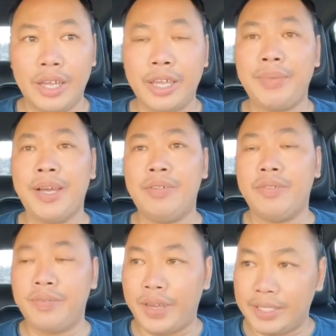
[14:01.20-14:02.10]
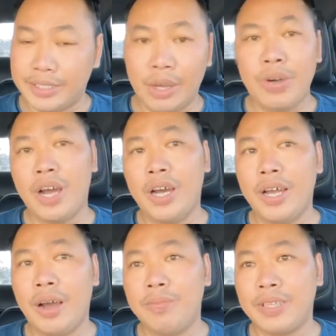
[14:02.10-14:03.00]
lấy cái máu và sau đó
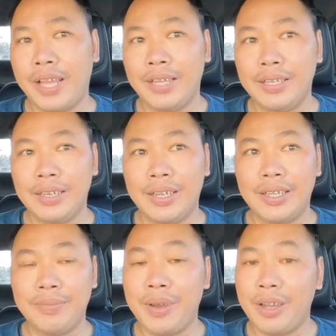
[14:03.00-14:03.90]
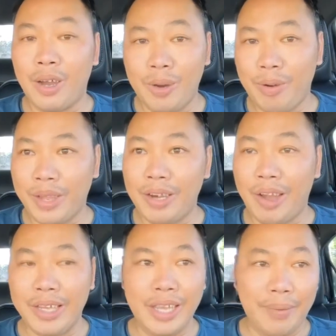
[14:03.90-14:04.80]
ông thắng ờ, mới có một cái
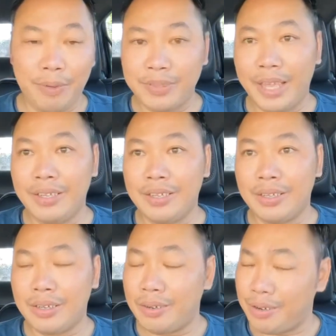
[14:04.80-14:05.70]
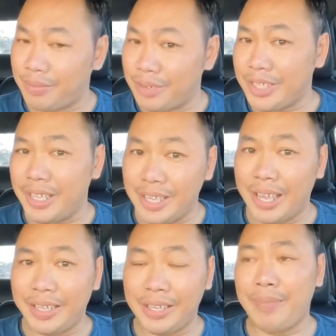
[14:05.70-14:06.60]
đoạn ghi âm ông thắng nói chuyện với
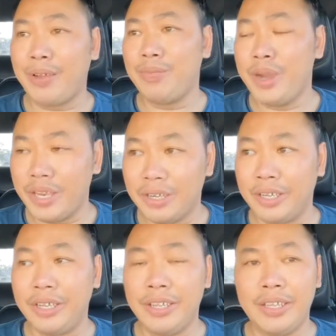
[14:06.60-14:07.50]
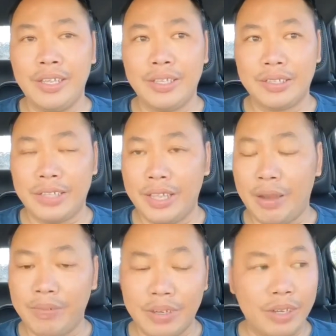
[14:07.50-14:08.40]
ai thì các bạn cũng biết rồi thì
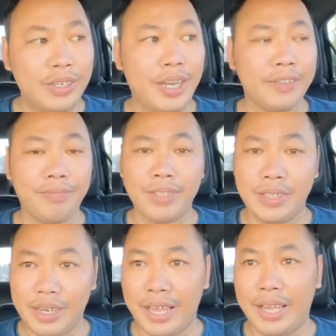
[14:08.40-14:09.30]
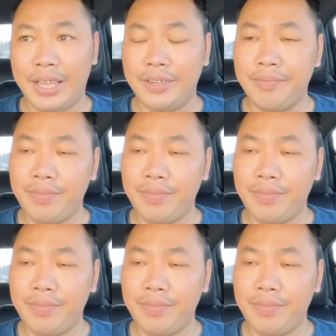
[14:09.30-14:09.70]
ông có nói rằng là